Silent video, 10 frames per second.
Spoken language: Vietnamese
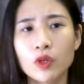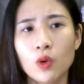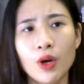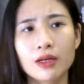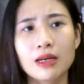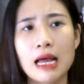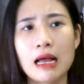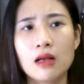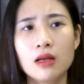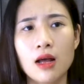hoặc
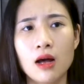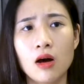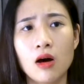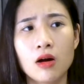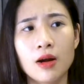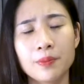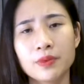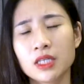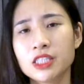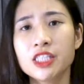là à, họ gặp
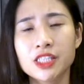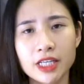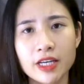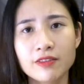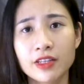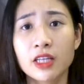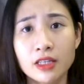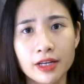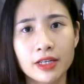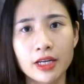cái trì trệ về tinh
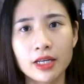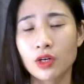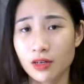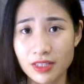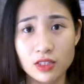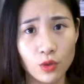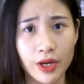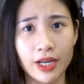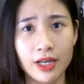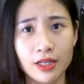thần này hoặc là về sức khỏe
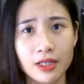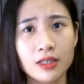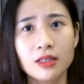à,